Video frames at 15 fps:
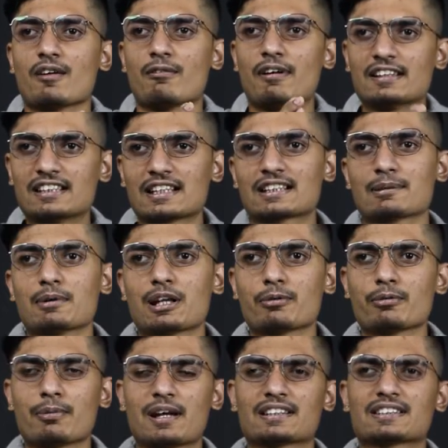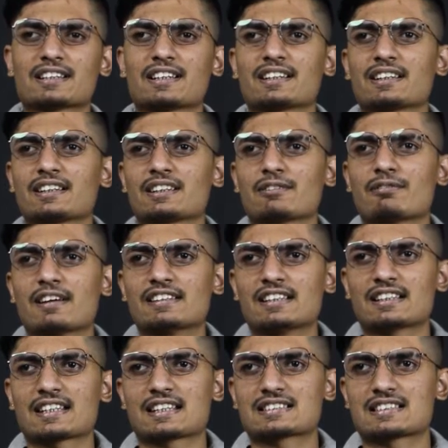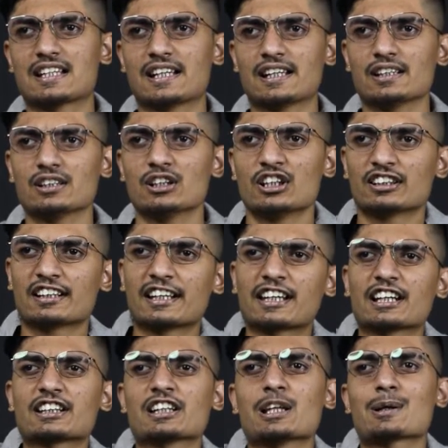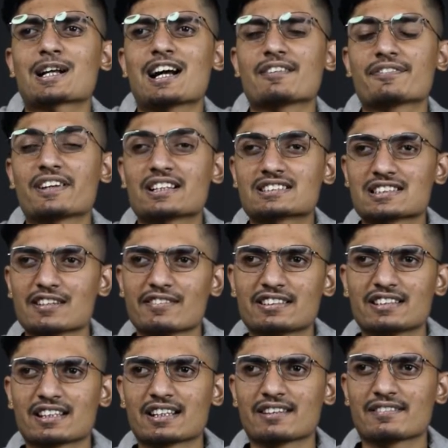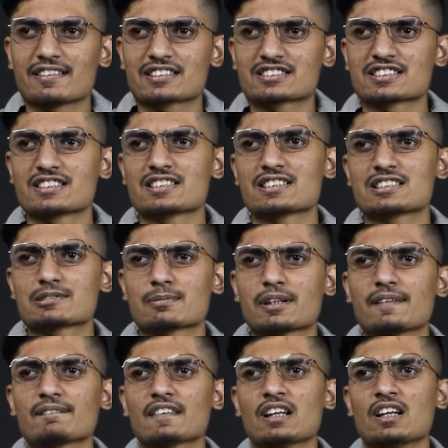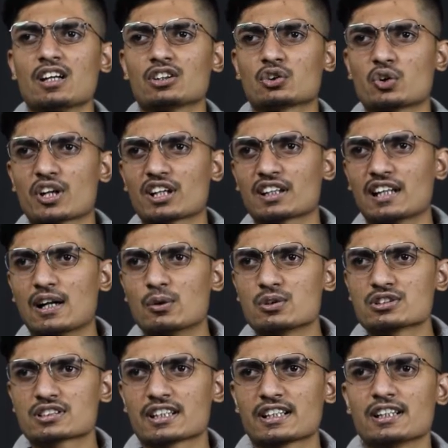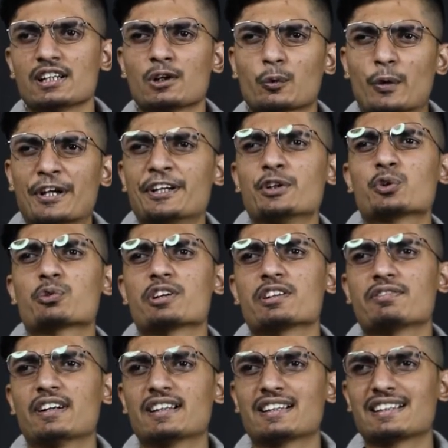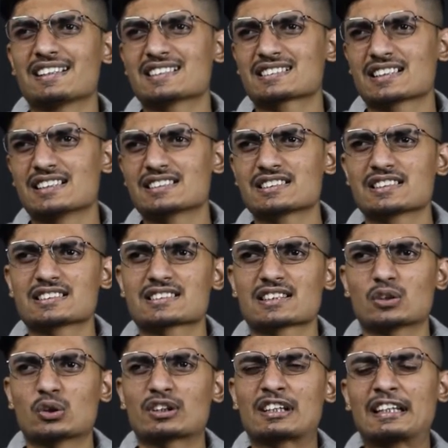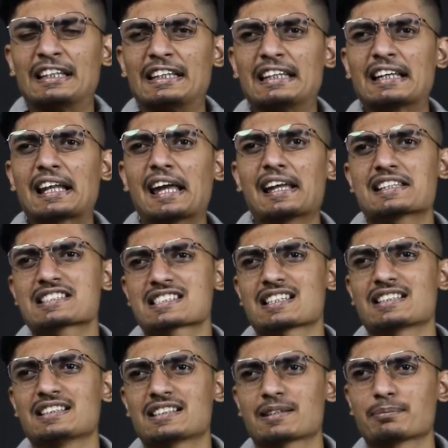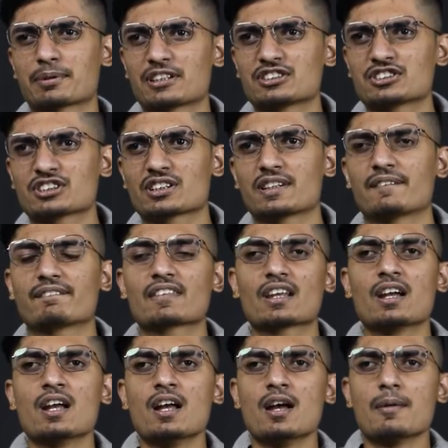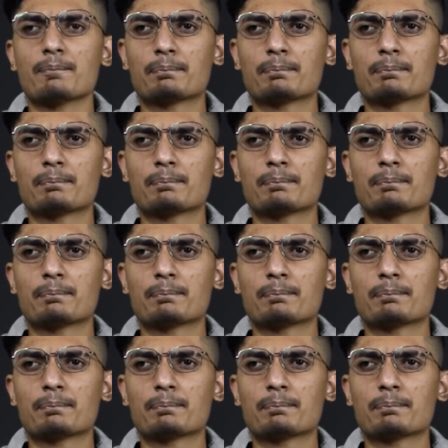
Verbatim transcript: वेदर के बारे में बात करेंगे कि वेदर कैसा है क्रिकेट के लिए काफ़ी अच्छा वेदर है वेस्ट इंडीज़ में थोड़े क्लाउड्स है 20 टू 25 डिग्री सेल्सियस है और क्लियर एंड सनी टेम्परेचर है